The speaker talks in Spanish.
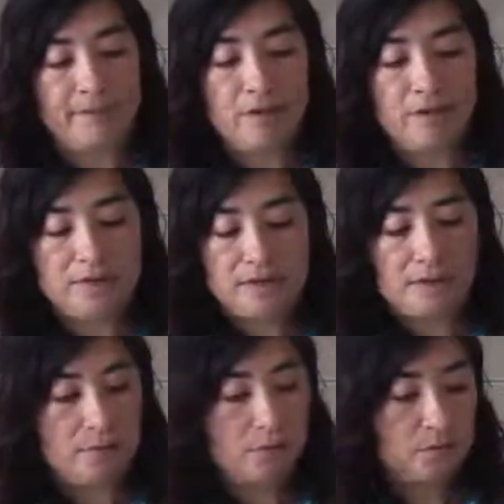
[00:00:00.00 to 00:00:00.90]
Ahora
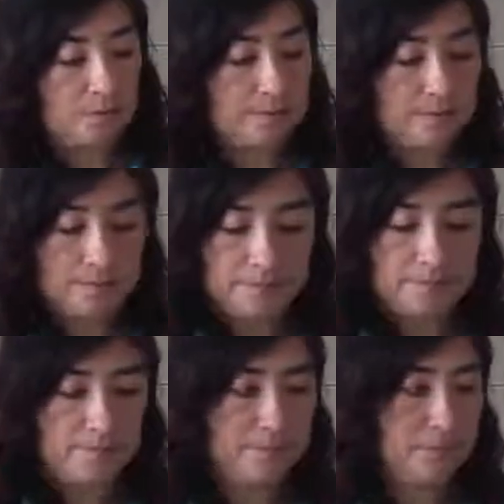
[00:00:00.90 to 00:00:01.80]
seguimos.
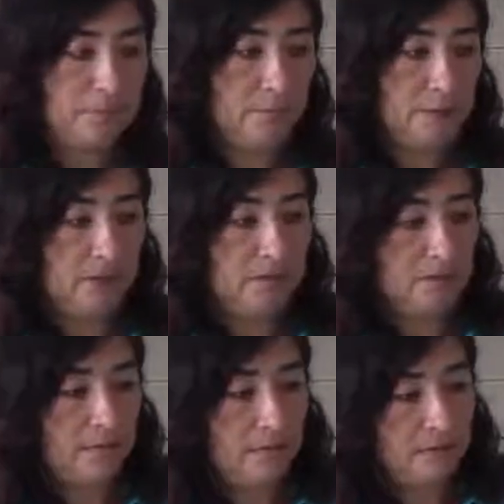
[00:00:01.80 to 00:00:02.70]
Voy a
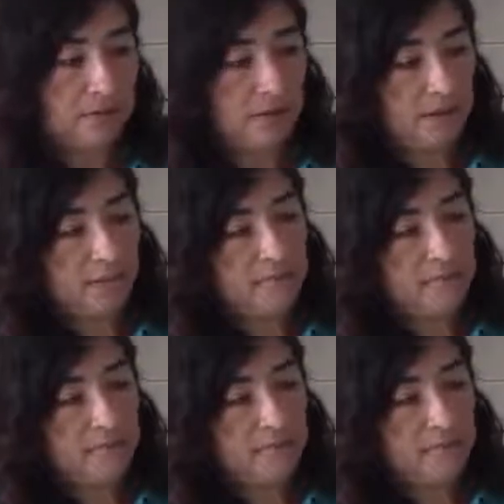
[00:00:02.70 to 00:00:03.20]
reservar este aquí.